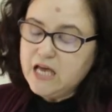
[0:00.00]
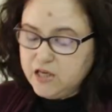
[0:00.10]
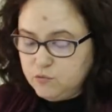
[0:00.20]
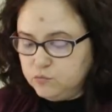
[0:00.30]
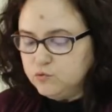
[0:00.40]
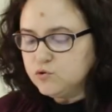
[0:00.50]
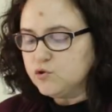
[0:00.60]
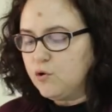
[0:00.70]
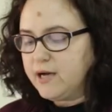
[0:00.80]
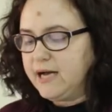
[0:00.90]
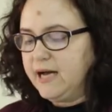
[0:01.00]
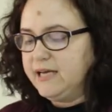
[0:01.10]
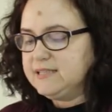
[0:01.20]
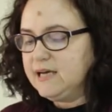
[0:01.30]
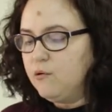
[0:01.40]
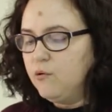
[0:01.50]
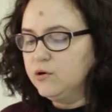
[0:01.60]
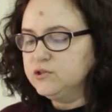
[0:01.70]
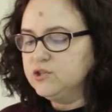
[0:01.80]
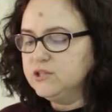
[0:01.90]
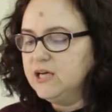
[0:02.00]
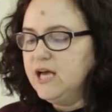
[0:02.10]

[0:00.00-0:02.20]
E um dos locais aonde